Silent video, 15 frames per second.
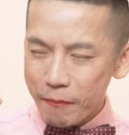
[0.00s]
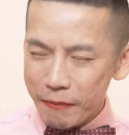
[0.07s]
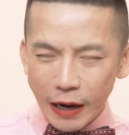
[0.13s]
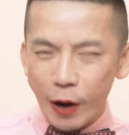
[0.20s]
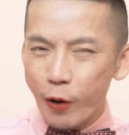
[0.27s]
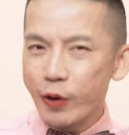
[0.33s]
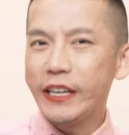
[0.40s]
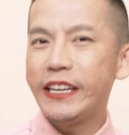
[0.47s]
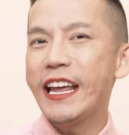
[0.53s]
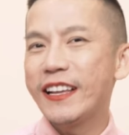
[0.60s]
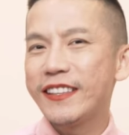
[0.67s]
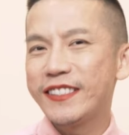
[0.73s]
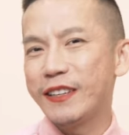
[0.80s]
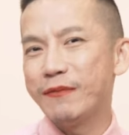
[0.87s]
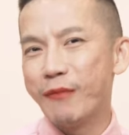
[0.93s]
มันกับคนนี้เนี่ย
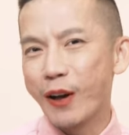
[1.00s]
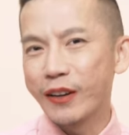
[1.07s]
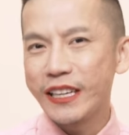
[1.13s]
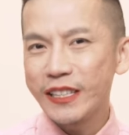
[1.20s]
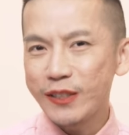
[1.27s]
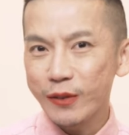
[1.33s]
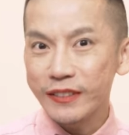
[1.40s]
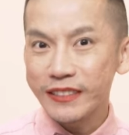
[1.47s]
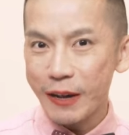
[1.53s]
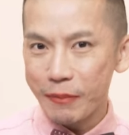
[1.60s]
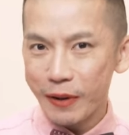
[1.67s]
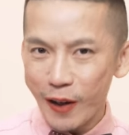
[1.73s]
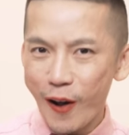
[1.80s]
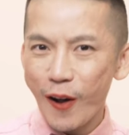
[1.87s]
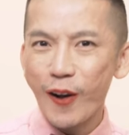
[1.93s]
จึงเหมาะที่สุดกับ
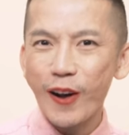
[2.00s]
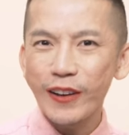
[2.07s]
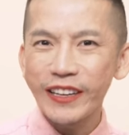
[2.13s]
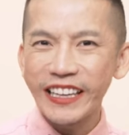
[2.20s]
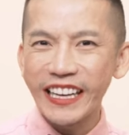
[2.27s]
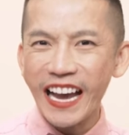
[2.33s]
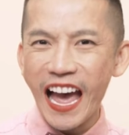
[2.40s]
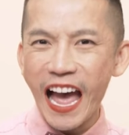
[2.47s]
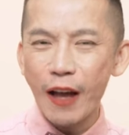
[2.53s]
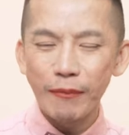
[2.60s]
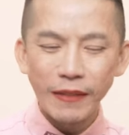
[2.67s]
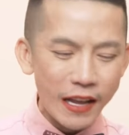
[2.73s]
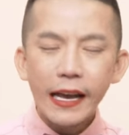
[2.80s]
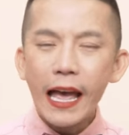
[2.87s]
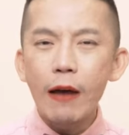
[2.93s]
ข้อนี้นะคะ
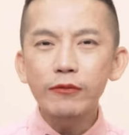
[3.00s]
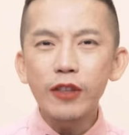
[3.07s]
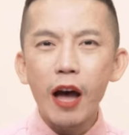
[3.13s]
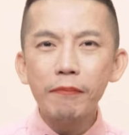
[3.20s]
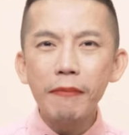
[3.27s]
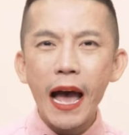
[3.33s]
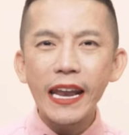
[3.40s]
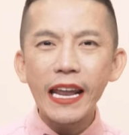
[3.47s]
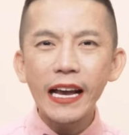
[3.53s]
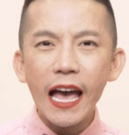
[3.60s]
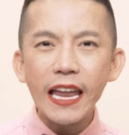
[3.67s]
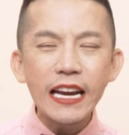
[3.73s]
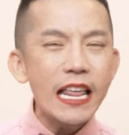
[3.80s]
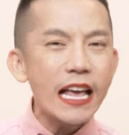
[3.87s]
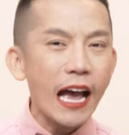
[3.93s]
คำต่อมานะคะ
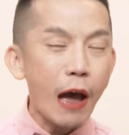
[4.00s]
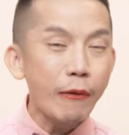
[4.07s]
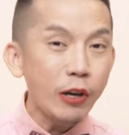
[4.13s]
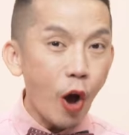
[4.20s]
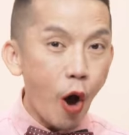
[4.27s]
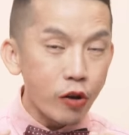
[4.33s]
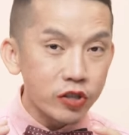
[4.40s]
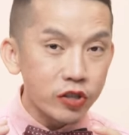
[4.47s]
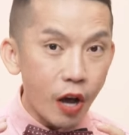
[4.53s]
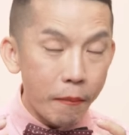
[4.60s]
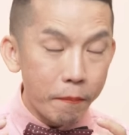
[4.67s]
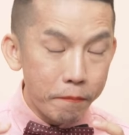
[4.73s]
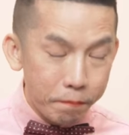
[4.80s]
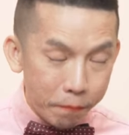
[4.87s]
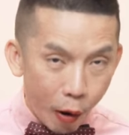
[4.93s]
นักเรียนเขาที่ออกสอบ
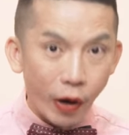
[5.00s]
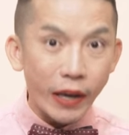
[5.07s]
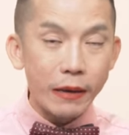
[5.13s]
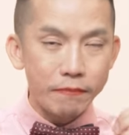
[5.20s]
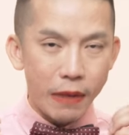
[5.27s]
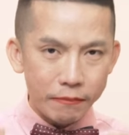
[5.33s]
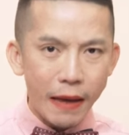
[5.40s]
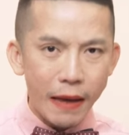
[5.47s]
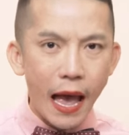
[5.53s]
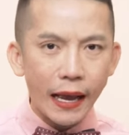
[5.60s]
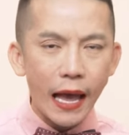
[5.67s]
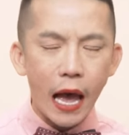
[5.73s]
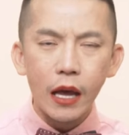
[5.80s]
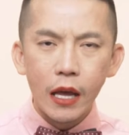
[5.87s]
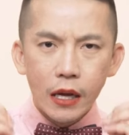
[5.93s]
บ่อยมา
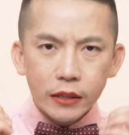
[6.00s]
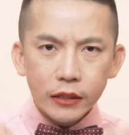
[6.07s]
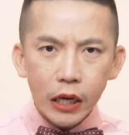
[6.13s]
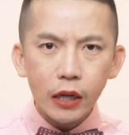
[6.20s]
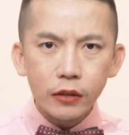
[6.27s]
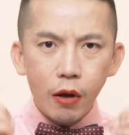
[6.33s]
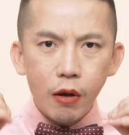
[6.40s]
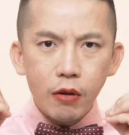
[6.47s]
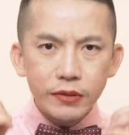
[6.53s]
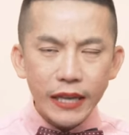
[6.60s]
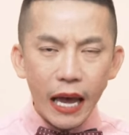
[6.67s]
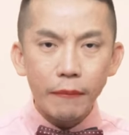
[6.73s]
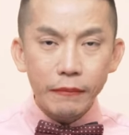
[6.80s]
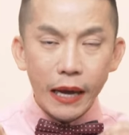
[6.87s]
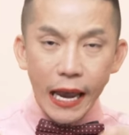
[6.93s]
กๆค่ะเธอต้อง
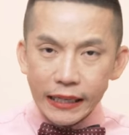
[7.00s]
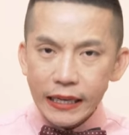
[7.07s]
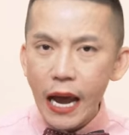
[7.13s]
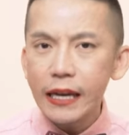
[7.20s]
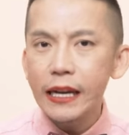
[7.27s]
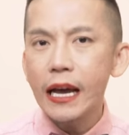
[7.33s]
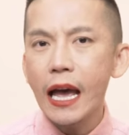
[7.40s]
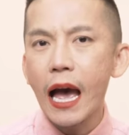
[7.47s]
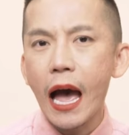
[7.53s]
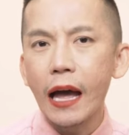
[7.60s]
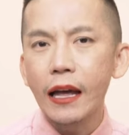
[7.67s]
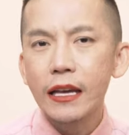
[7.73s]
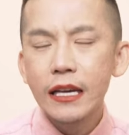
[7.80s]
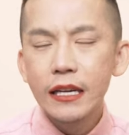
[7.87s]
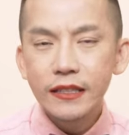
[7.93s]
จำให้ได้นะคะ
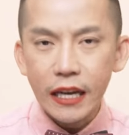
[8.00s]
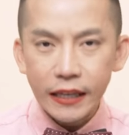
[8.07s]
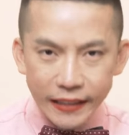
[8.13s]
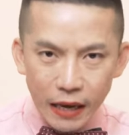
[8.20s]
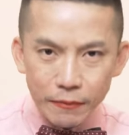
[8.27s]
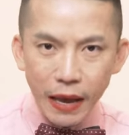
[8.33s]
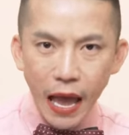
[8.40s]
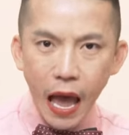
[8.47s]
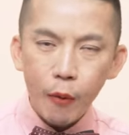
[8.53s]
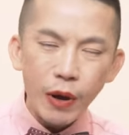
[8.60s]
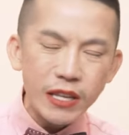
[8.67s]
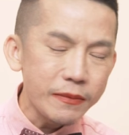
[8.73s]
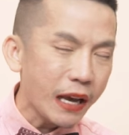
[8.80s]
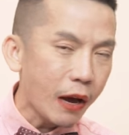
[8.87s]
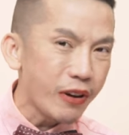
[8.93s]
สังเกตไหมคะว่า
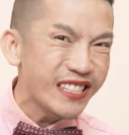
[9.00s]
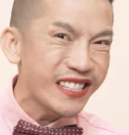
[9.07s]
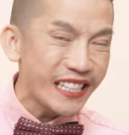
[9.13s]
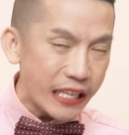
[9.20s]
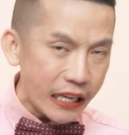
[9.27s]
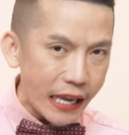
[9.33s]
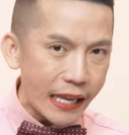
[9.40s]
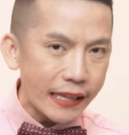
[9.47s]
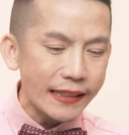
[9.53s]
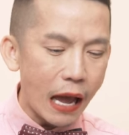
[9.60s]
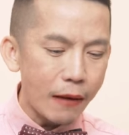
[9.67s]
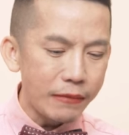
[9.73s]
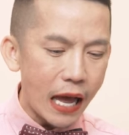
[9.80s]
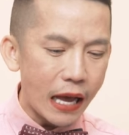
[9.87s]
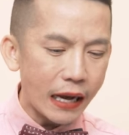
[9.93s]
จะมีคำว่า ซีนเอ็นตา
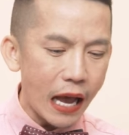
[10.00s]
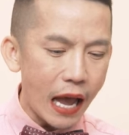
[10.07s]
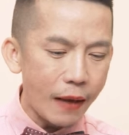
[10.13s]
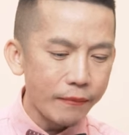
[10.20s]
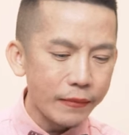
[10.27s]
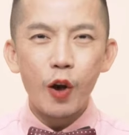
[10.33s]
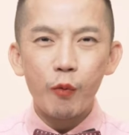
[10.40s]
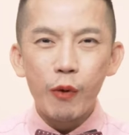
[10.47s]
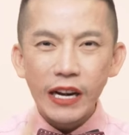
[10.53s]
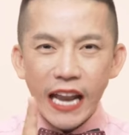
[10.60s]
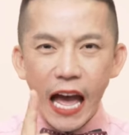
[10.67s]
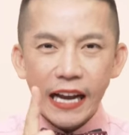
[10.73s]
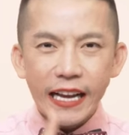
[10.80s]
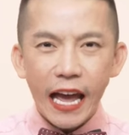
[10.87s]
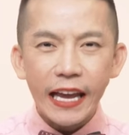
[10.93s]
มหลังค่ะวันห
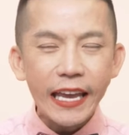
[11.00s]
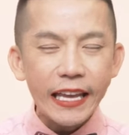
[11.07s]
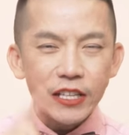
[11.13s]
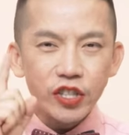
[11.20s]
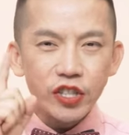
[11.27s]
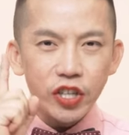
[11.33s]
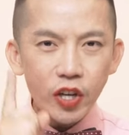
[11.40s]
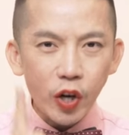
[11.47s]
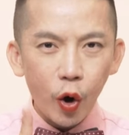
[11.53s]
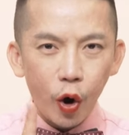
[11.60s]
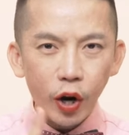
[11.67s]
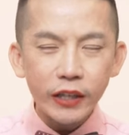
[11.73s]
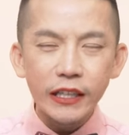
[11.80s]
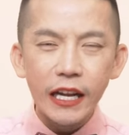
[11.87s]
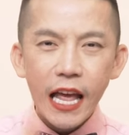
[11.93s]
ลังนะเห็นชื่อค
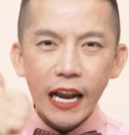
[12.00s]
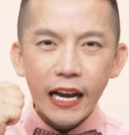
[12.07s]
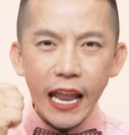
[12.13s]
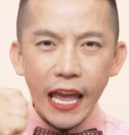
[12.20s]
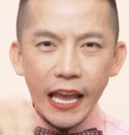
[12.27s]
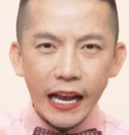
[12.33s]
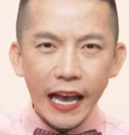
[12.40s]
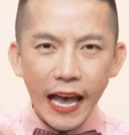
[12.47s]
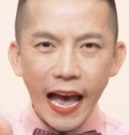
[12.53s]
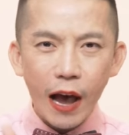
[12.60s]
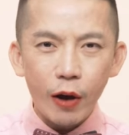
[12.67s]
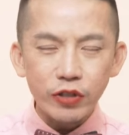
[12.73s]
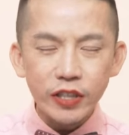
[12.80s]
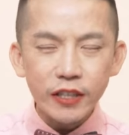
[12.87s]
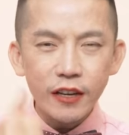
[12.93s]
นแหล่งข่า
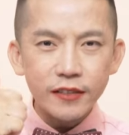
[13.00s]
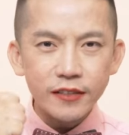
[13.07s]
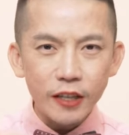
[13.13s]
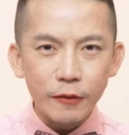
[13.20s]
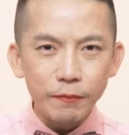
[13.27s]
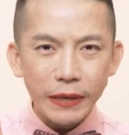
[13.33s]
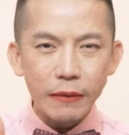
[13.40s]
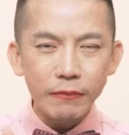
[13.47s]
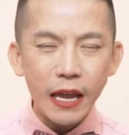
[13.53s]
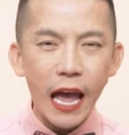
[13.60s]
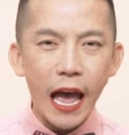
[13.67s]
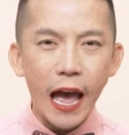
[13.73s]
วชื่อหนังสือพิมพ์นะ